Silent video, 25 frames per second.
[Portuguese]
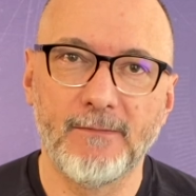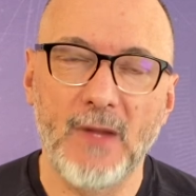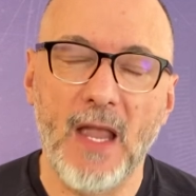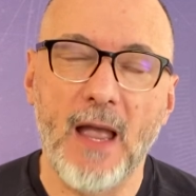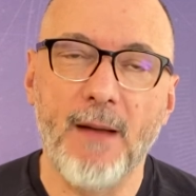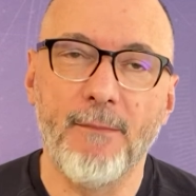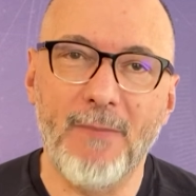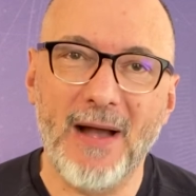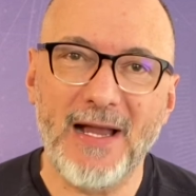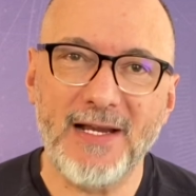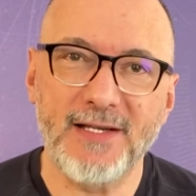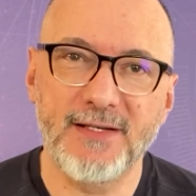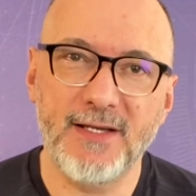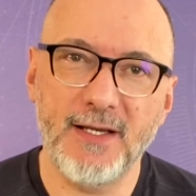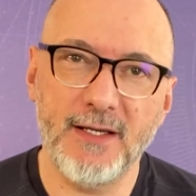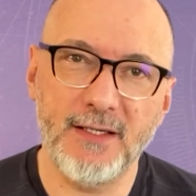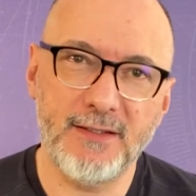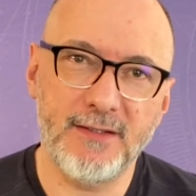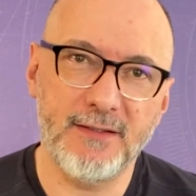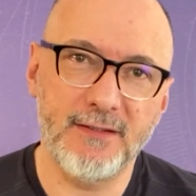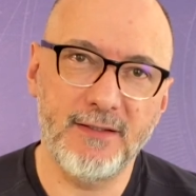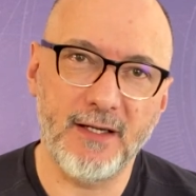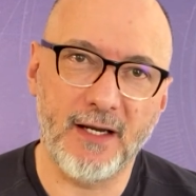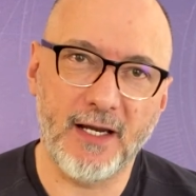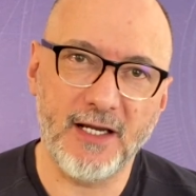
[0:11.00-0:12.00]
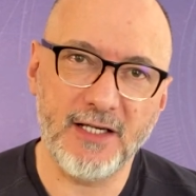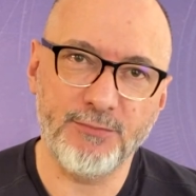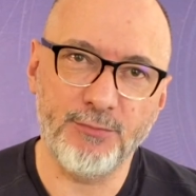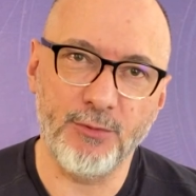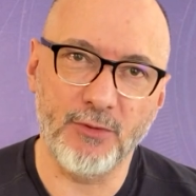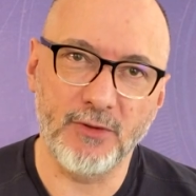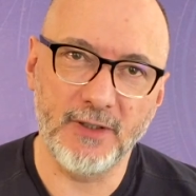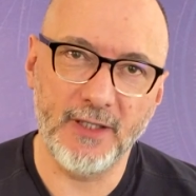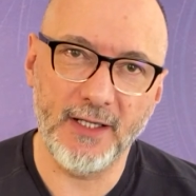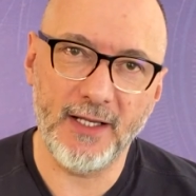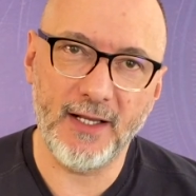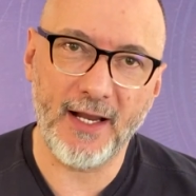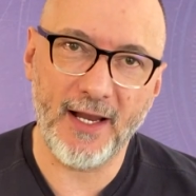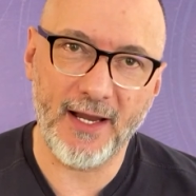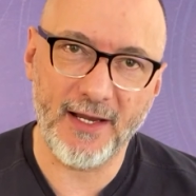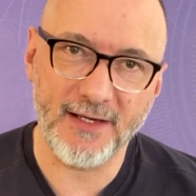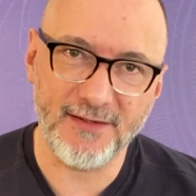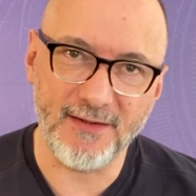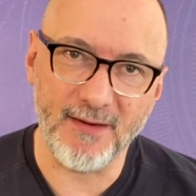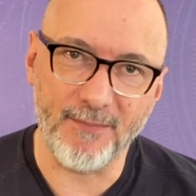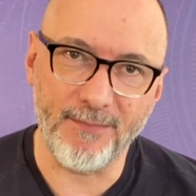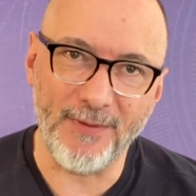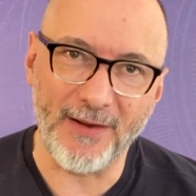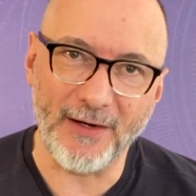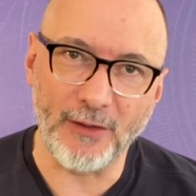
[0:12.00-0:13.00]
Mas antes de responder a
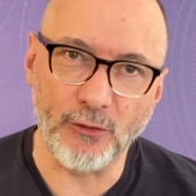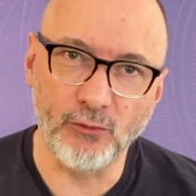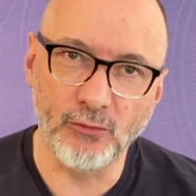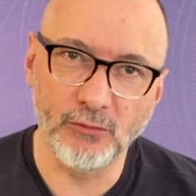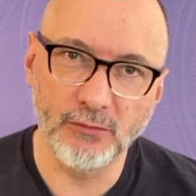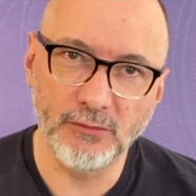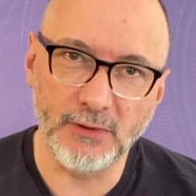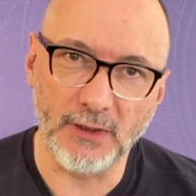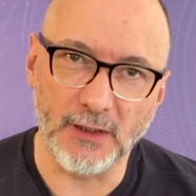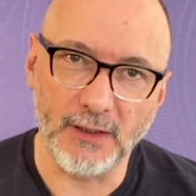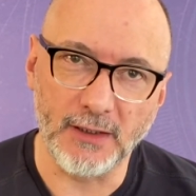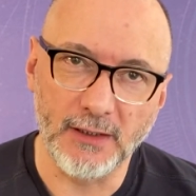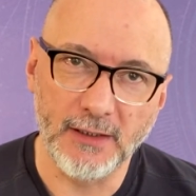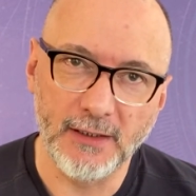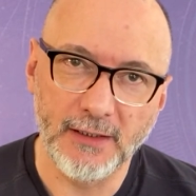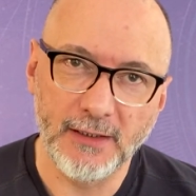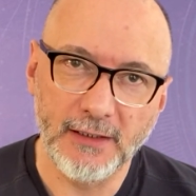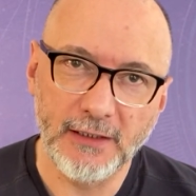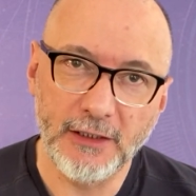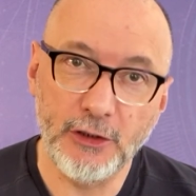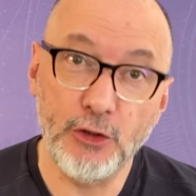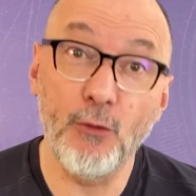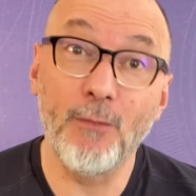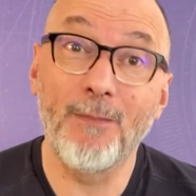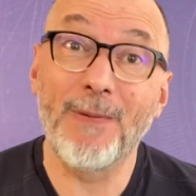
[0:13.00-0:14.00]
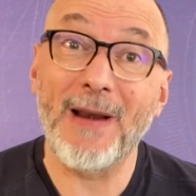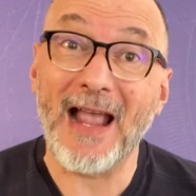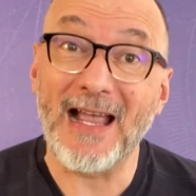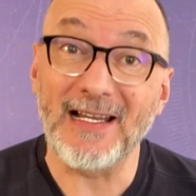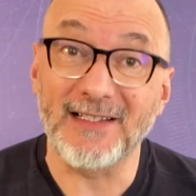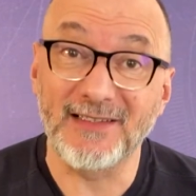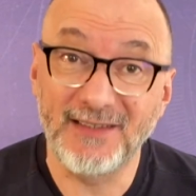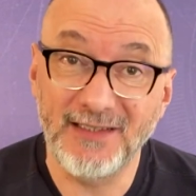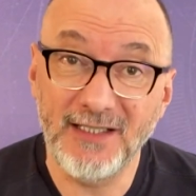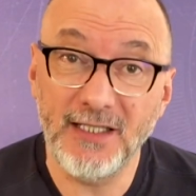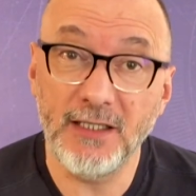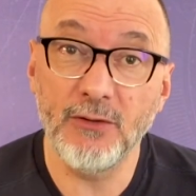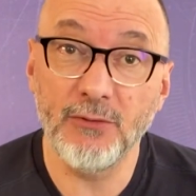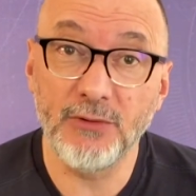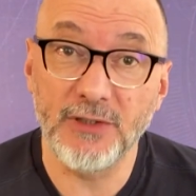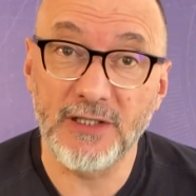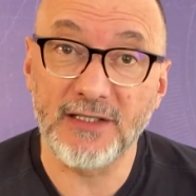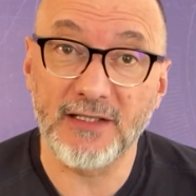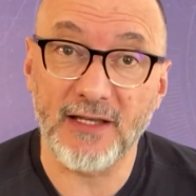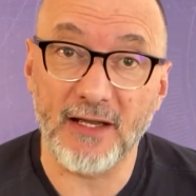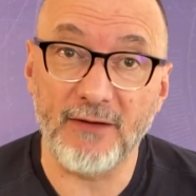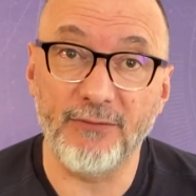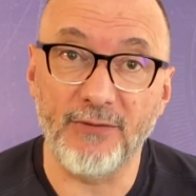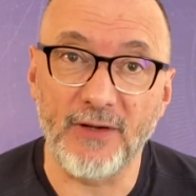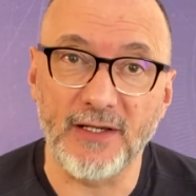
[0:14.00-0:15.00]
essa pergunta que o Brasil
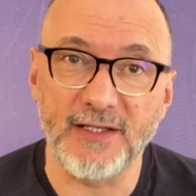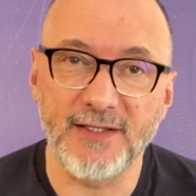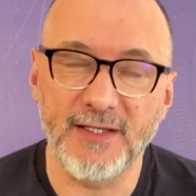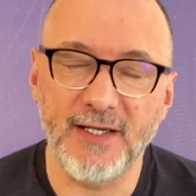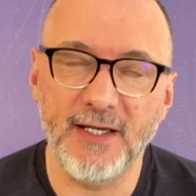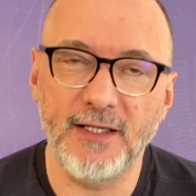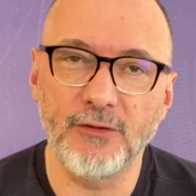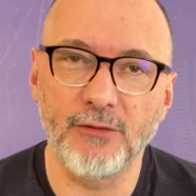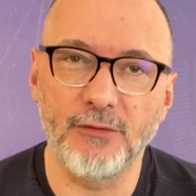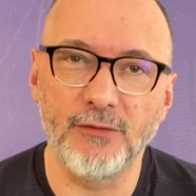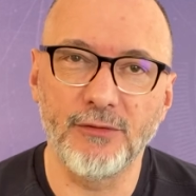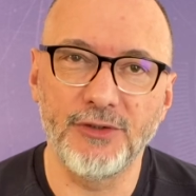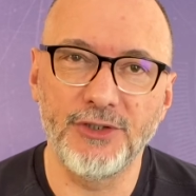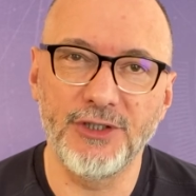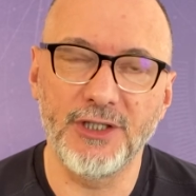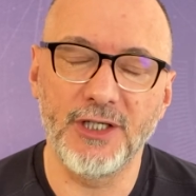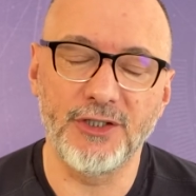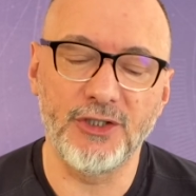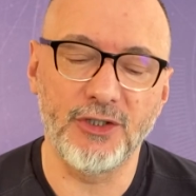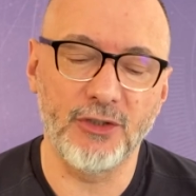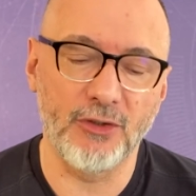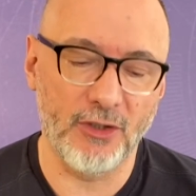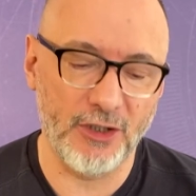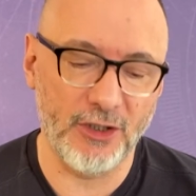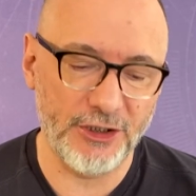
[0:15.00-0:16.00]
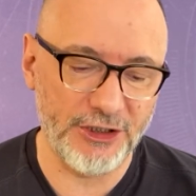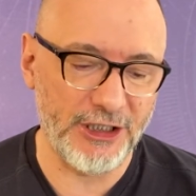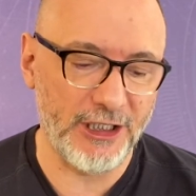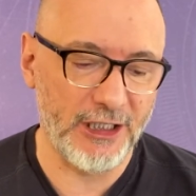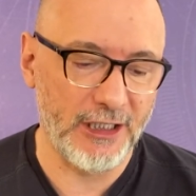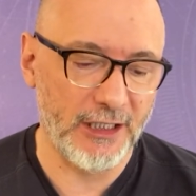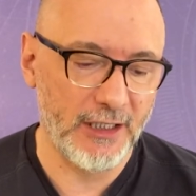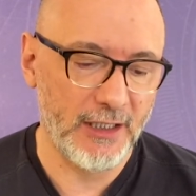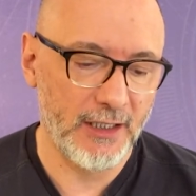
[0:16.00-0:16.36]
está fazendo no dia de hoje,